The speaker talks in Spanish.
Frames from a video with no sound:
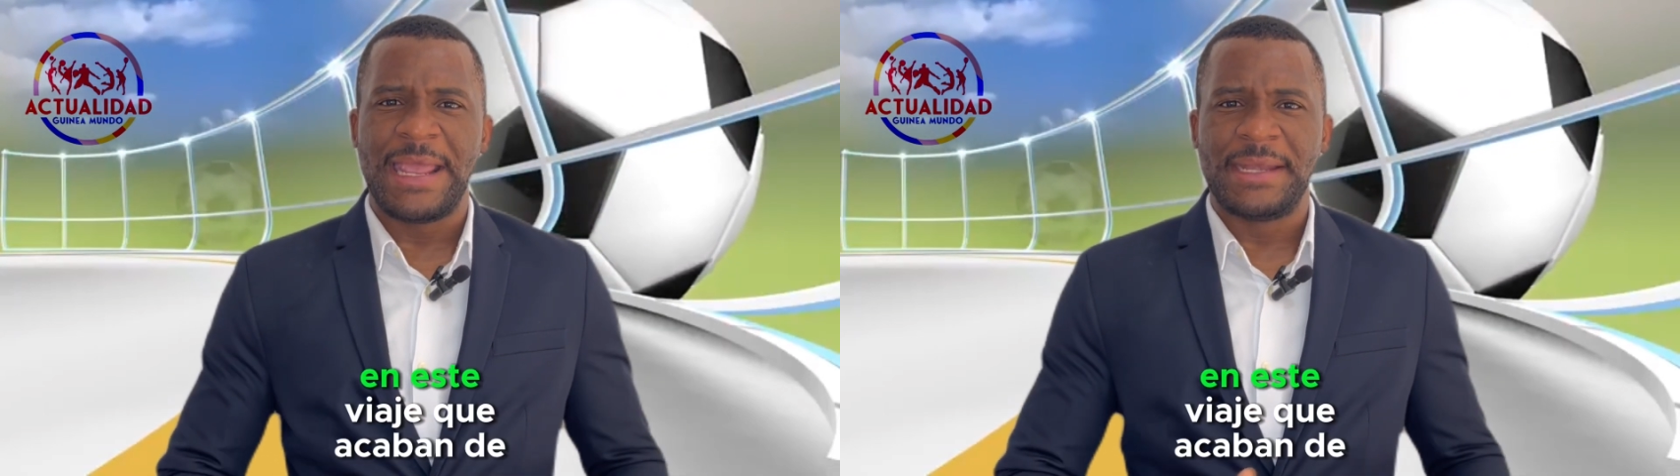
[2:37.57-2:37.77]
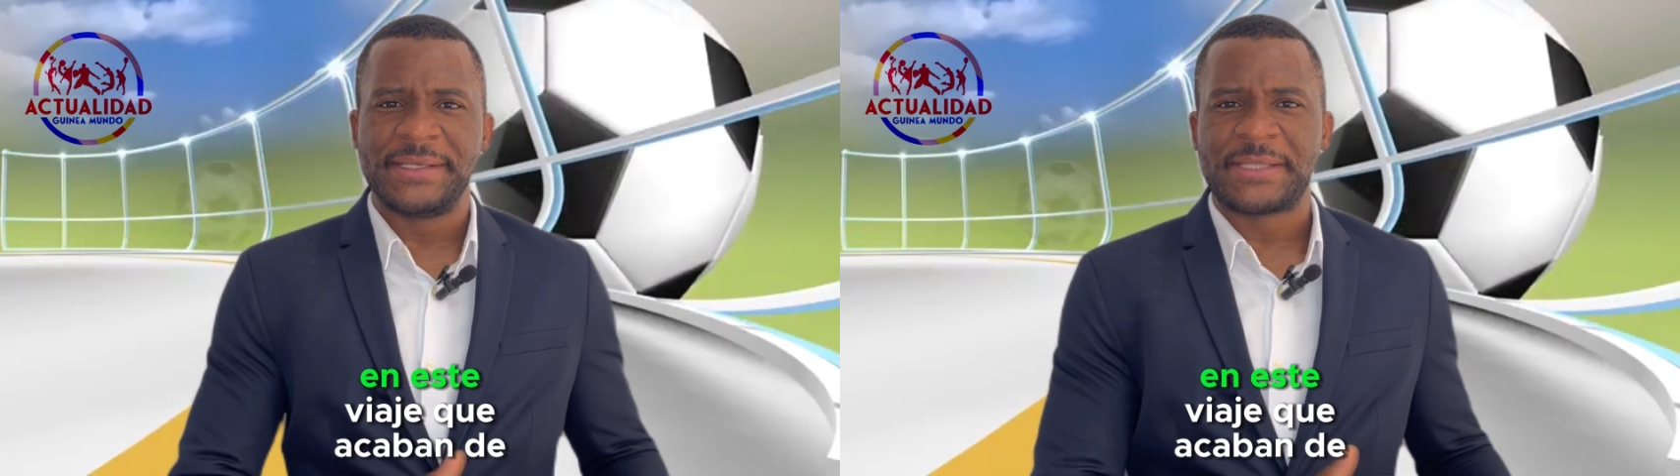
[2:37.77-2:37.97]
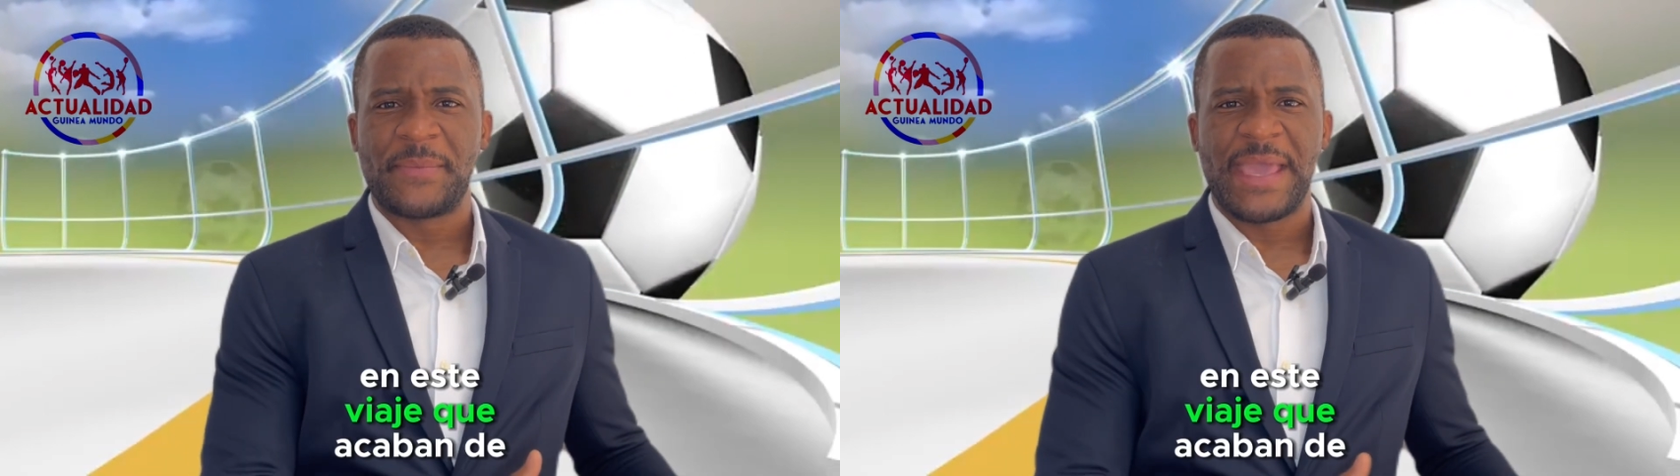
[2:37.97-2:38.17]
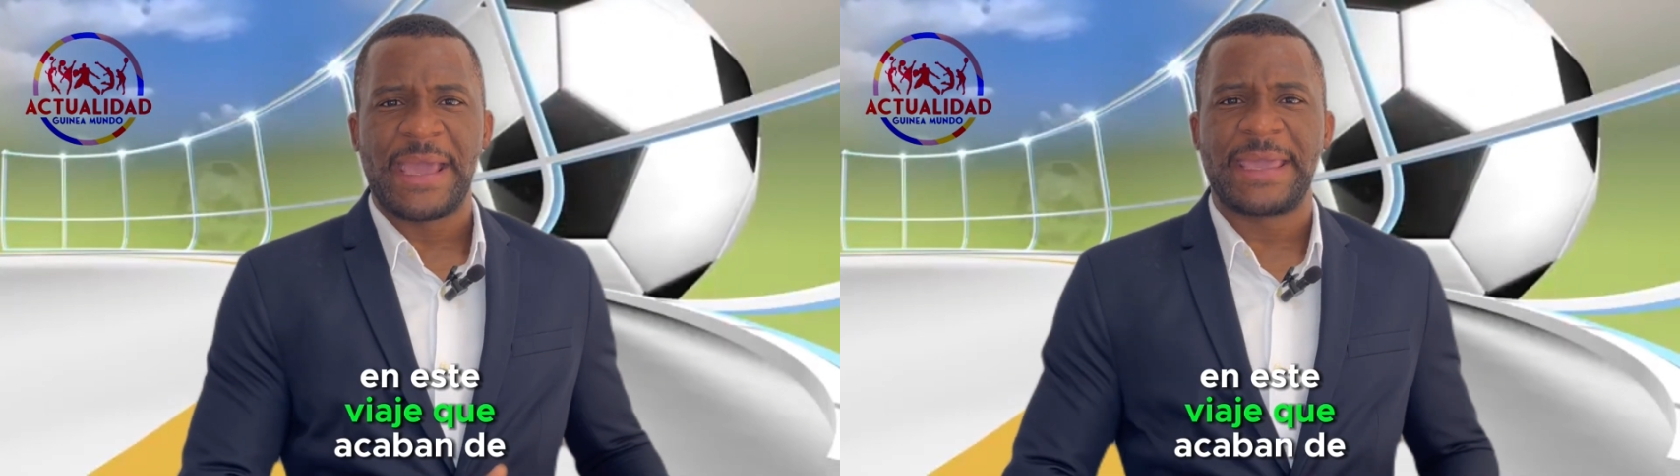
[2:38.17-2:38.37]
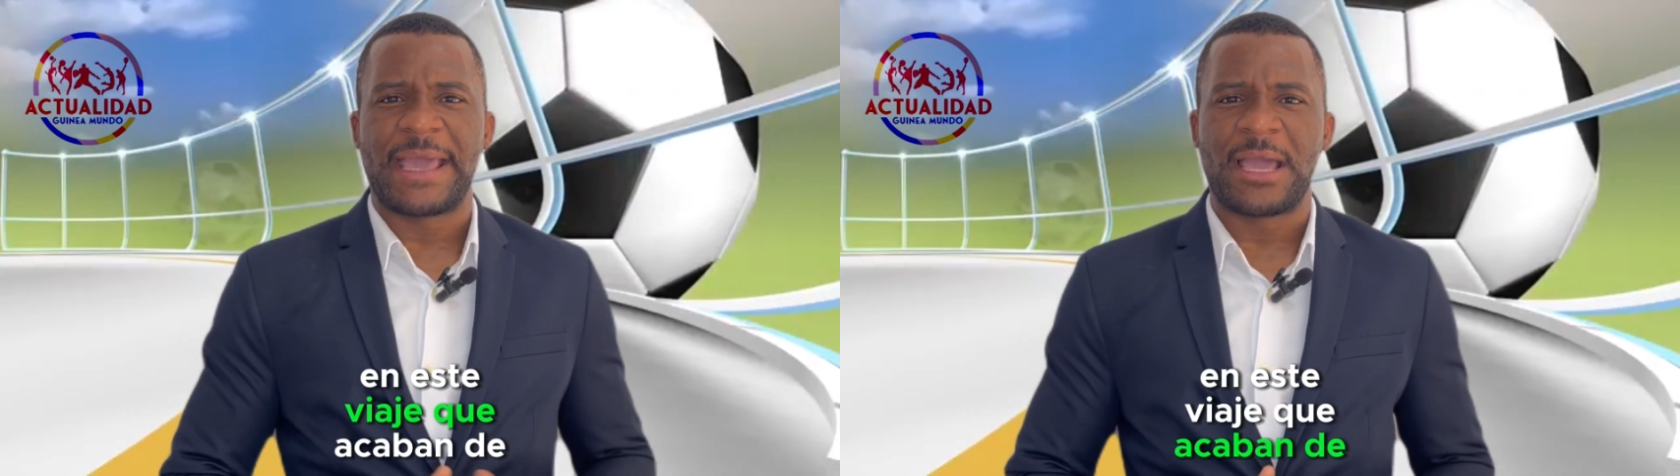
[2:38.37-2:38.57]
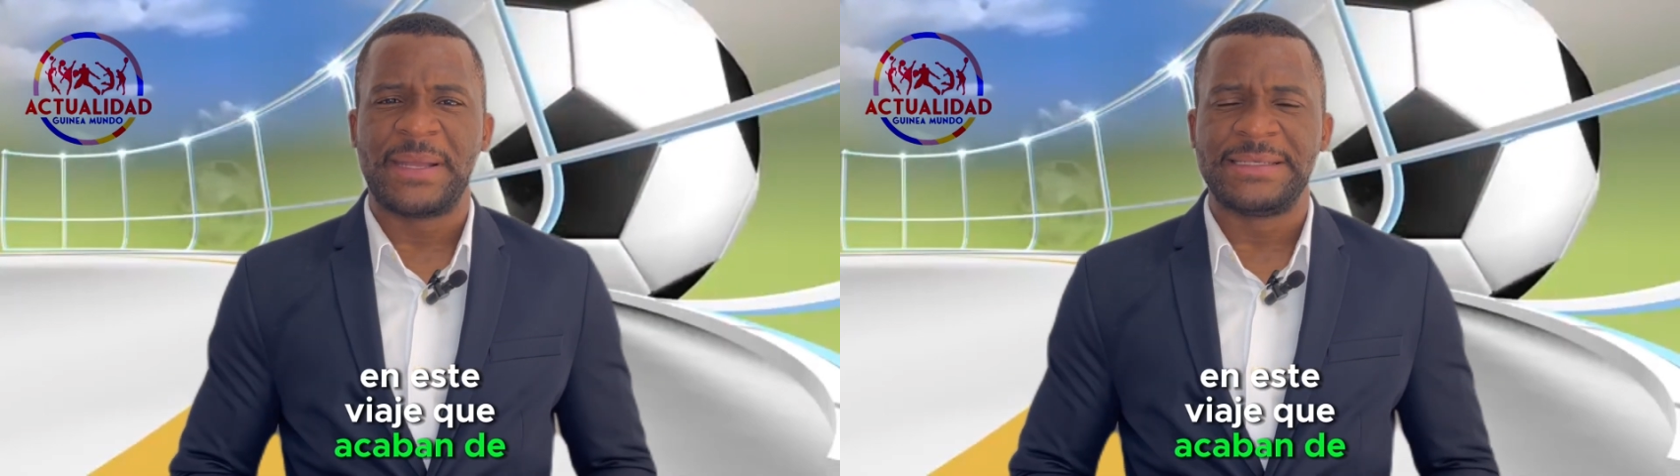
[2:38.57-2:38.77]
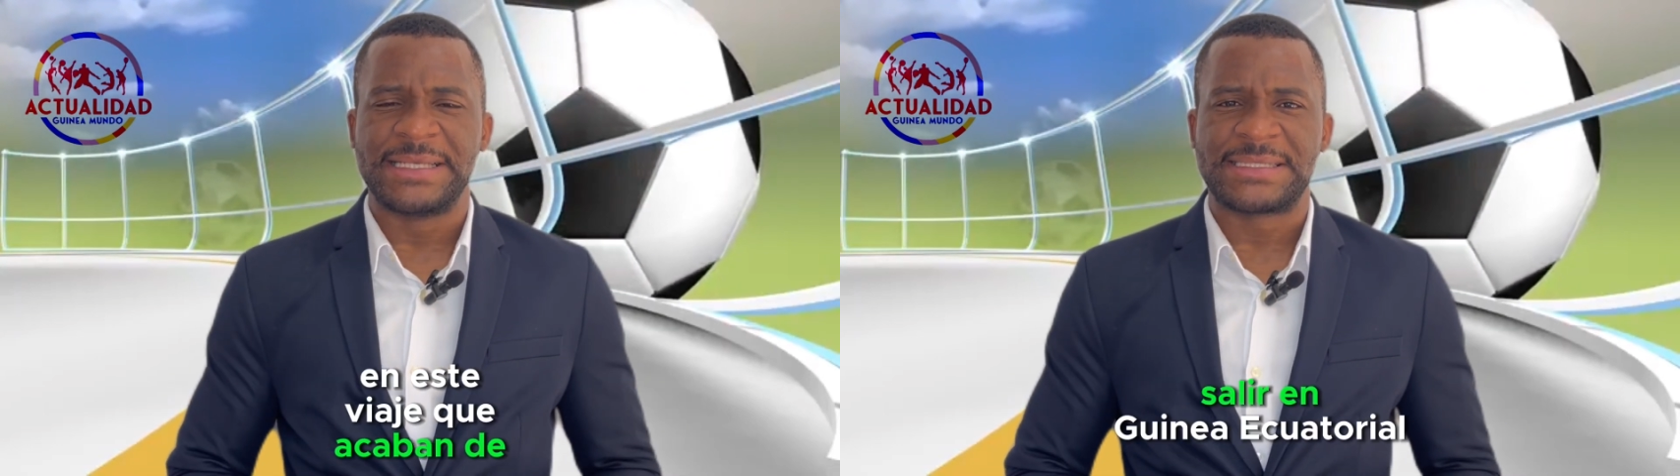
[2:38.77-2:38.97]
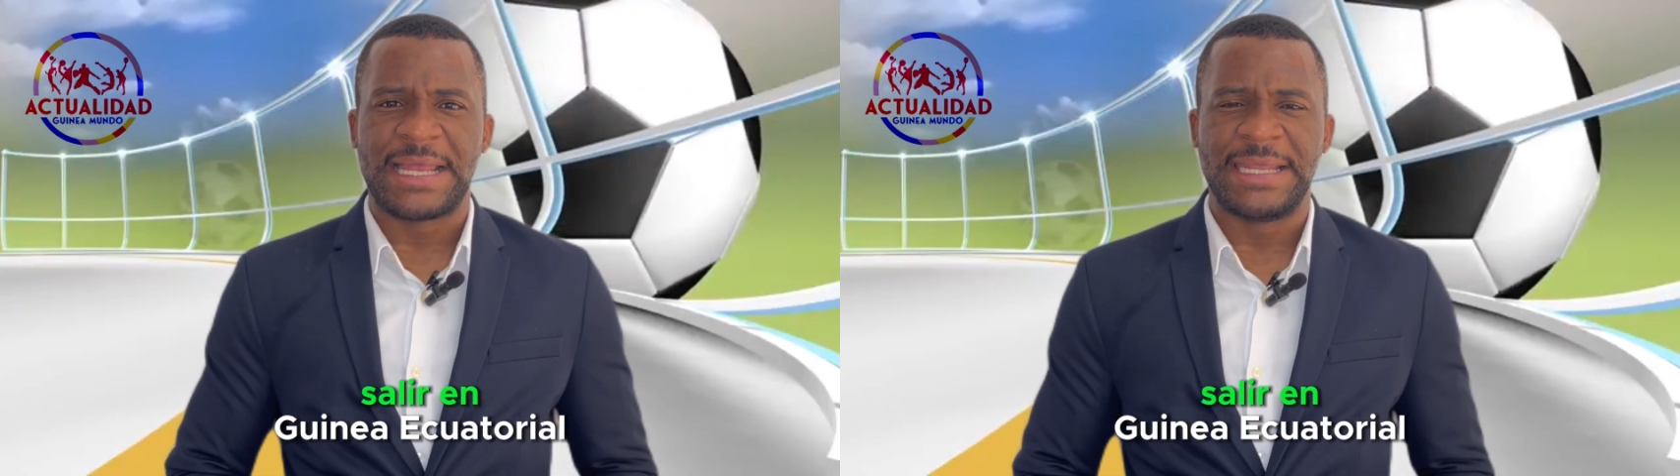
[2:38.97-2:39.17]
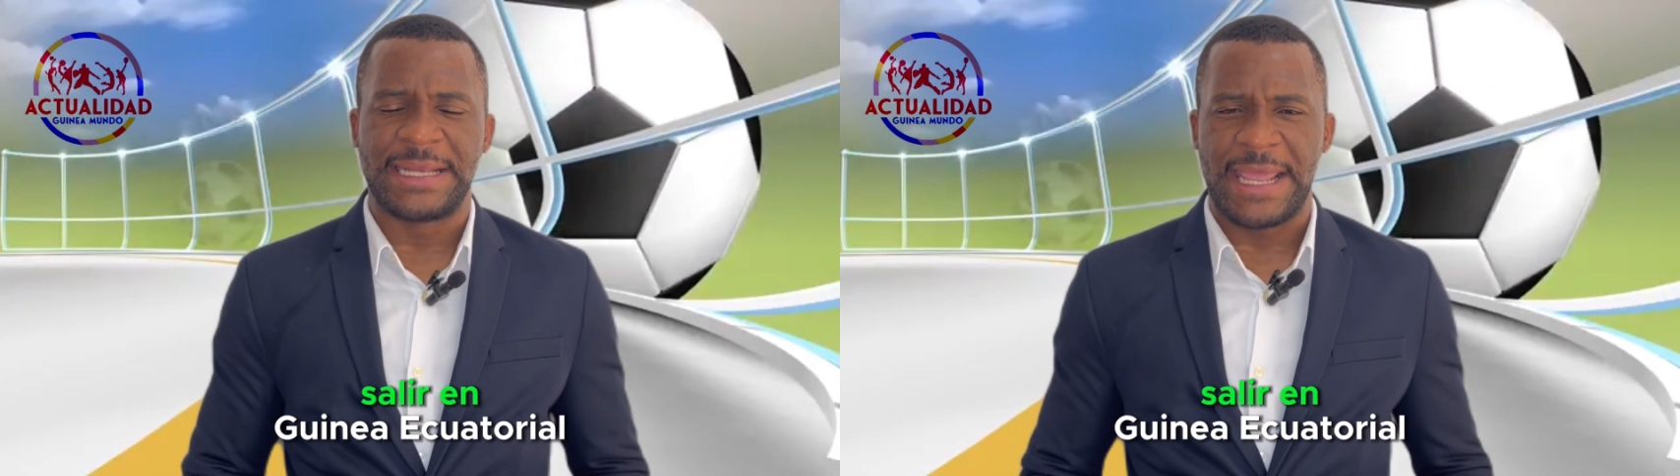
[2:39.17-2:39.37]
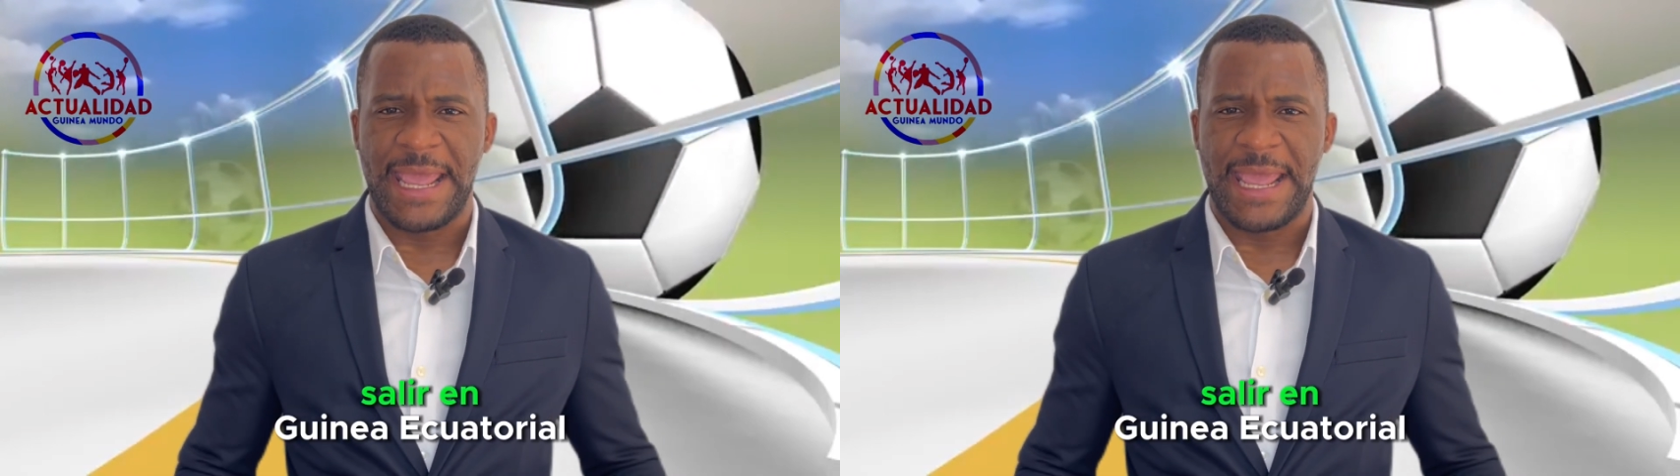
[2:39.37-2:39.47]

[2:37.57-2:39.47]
en este viaje que acaban de salir